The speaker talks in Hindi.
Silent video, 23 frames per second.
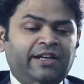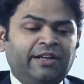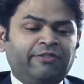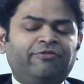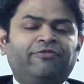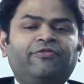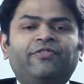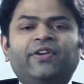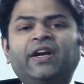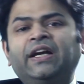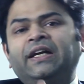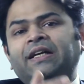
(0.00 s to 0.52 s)

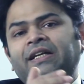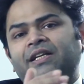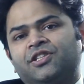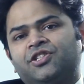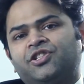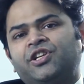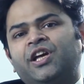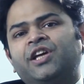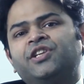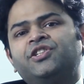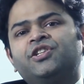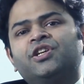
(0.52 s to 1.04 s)
डिफरेंट
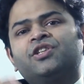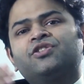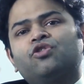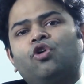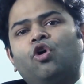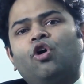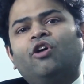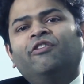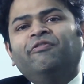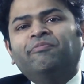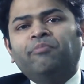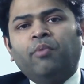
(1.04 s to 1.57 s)
स्टेजेस
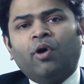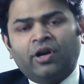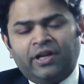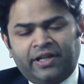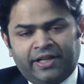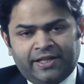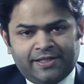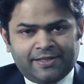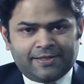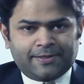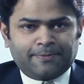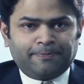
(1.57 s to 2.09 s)
ऑफ
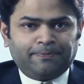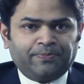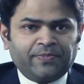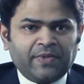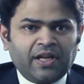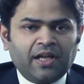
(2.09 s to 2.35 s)
बॉल्डनेस